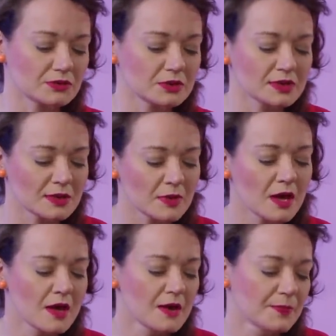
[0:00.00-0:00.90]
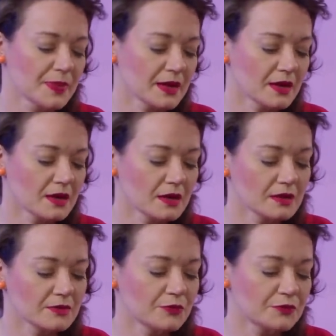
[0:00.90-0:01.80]
No i tam
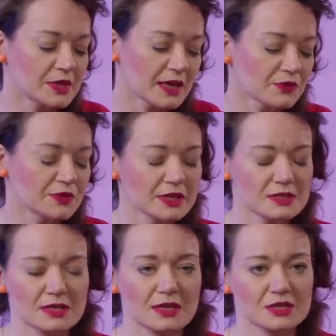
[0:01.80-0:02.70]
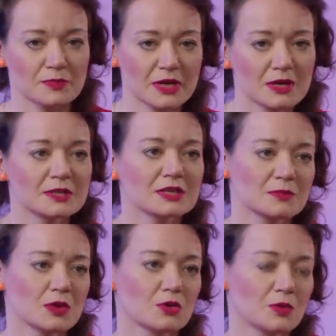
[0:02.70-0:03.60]
e, w tej chwili jest tak, że
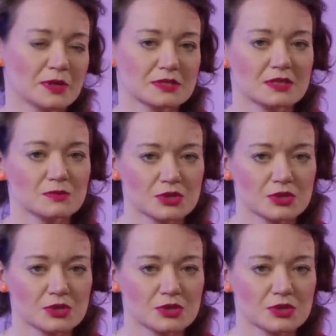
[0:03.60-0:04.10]
Parlamentem Europejskim